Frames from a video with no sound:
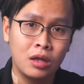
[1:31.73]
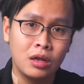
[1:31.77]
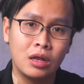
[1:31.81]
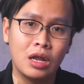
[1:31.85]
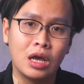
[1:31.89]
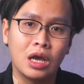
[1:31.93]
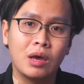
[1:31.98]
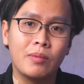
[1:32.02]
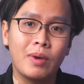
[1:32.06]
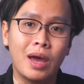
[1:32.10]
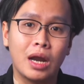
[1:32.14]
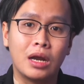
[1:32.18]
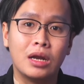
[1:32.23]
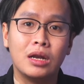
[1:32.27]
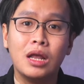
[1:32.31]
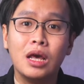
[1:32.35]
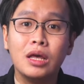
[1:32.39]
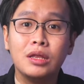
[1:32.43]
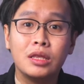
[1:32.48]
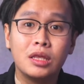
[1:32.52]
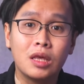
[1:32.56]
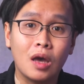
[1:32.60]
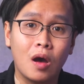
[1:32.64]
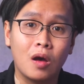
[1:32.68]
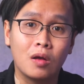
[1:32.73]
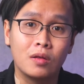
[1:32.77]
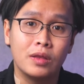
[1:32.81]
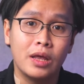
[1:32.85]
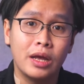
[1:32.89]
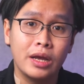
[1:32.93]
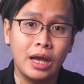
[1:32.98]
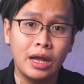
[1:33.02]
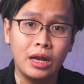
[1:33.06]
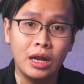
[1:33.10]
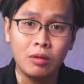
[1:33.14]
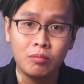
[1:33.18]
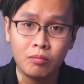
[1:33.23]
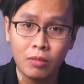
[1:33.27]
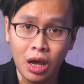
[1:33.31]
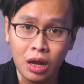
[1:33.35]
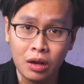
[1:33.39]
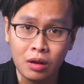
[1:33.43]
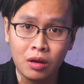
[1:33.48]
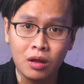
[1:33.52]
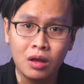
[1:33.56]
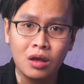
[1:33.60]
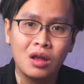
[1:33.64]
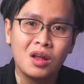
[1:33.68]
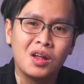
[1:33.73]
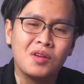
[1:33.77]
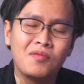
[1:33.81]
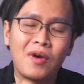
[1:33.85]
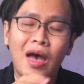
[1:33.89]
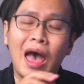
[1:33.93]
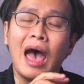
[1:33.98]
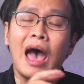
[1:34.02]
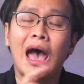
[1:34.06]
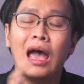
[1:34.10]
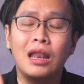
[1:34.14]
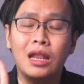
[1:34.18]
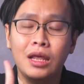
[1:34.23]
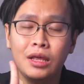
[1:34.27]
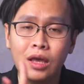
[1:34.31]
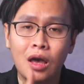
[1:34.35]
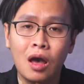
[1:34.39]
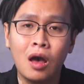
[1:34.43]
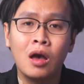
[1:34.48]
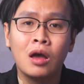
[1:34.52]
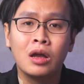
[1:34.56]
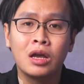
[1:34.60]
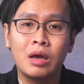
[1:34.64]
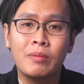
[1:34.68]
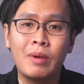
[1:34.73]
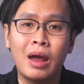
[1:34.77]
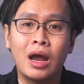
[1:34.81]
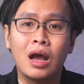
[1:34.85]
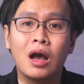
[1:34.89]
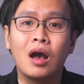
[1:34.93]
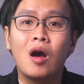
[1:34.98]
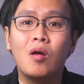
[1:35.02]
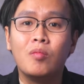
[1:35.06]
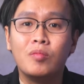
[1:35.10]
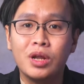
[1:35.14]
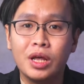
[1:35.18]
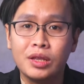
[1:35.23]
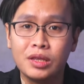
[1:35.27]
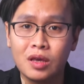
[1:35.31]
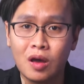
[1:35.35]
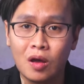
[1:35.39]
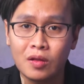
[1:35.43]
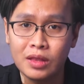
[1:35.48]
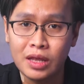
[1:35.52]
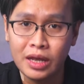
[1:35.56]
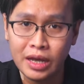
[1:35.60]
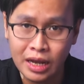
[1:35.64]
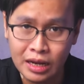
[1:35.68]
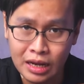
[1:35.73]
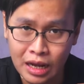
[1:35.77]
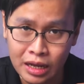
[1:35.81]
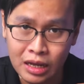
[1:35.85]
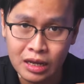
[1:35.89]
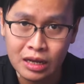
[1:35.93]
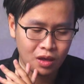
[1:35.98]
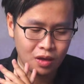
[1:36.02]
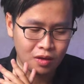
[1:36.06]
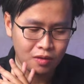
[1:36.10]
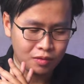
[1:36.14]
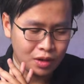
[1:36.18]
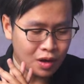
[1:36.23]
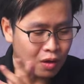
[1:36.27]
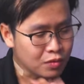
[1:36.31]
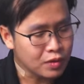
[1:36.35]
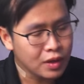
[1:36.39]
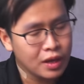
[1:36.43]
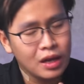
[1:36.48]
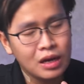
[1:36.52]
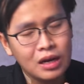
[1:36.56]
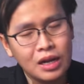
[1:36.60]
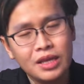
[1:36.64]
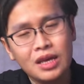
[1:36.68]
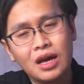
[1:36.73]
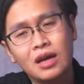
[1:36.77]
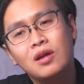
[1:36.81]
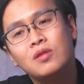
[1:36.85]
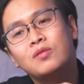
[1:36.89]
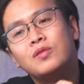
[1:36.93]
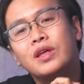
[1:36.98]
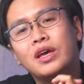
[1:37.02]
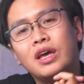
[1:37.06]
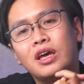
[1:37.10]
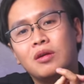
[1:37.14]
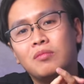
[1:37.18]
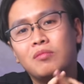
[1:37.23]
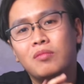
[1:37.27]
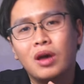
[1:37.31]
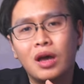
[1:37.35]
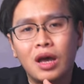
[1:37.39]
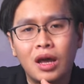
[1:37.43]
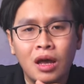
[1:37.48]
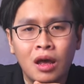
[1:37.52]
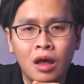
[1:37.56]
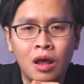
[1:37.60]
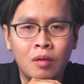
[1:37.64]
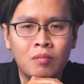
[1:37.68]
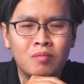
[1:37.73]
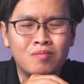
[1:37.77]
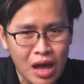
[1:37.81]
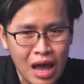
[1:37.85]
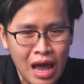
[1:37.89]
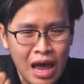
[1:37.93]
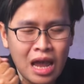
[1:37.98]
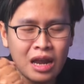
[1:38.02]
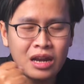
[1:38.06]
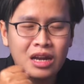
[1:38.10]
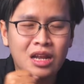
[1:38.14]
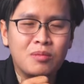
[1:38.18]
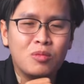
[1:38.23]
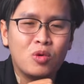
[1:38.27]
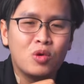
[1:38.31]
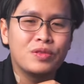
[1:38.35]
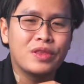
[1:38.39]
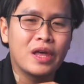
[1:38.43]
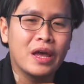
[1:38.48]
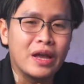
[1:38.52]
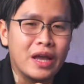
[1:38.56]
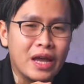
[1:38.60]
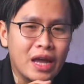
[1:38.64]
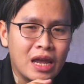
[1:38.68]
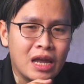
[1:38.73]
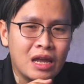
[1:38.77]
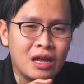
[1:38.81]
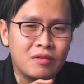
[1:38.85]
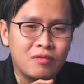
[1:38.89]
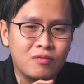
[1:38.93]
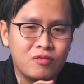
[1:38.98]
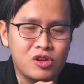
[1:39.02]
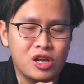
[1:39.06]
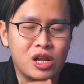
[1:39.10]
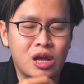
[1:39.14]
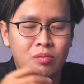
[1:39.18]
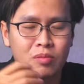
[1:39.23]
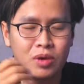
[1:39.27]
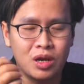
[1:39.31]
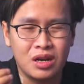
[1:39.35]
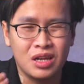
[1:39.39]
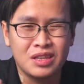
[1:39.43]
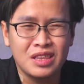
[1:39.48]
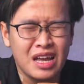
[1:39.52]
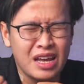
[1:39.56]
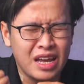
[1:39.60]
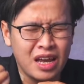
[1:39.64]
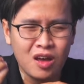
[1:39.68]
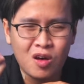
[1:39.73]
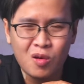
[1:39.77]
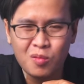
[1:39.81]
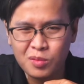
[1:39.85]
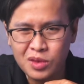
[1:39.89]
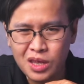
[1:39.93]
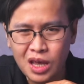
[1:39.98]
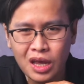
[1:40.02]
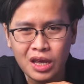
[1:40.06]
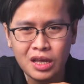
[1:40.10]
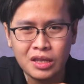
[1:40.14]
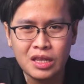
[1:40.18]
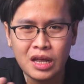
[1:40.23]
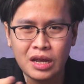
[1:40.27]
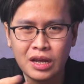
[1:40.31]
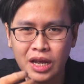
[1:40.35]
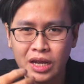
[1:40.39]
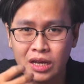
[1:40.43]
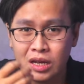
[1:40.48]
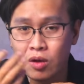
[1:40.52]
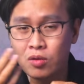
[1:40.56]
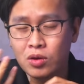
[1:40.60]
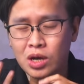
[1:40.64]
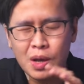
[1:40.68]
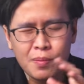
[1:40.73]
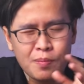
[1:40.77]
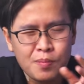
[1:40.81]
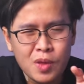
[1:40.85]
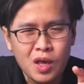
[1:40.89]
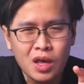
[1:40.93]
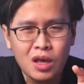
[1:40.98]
để các bạn nên chọn tai nghe neckband và hai lý do các bạn không nên chọn tai nghe này. Đầu tiên, lý do đầu tiên mà ai đi mua tai nghe, và đặc biệt là tai nghe không dây, tai nghe cao cấp